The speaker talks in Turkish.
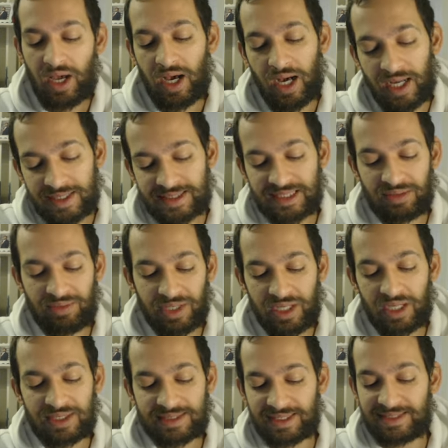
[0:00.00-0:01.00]
Aslına
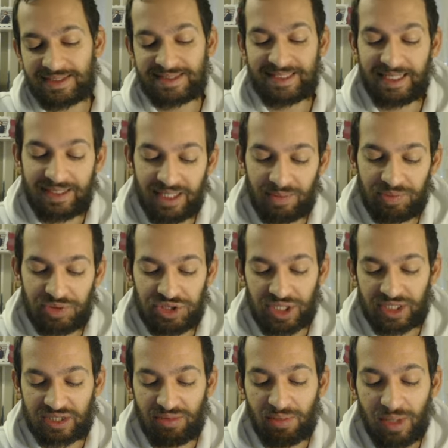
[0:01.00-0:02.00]
bakarsanız 7
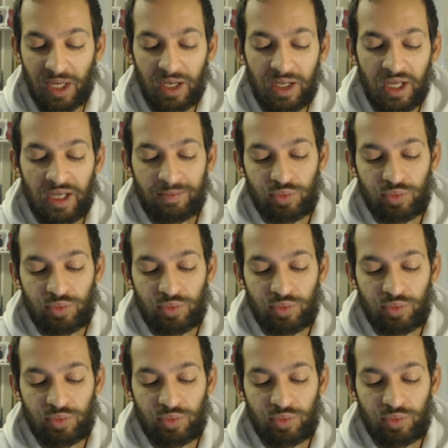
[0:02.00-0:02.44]
yapacaktım ama